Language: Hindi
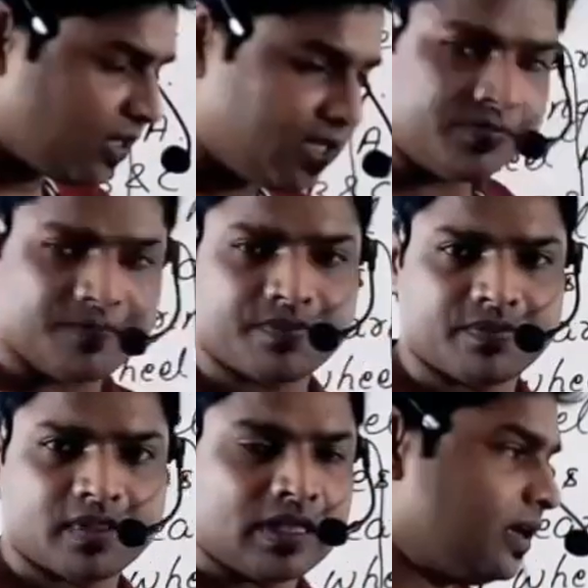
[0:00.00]
वन
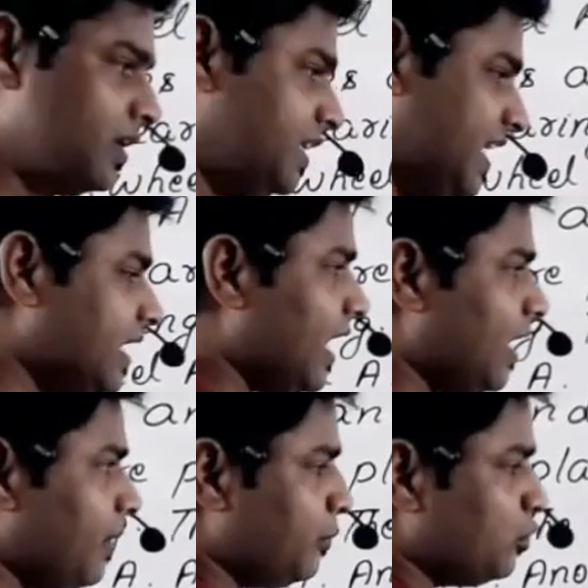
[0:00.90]
डी क्या है
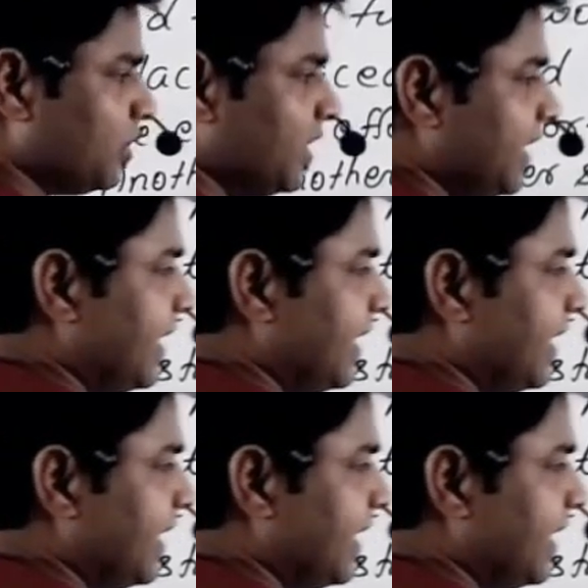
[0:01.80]
बाबू तो डी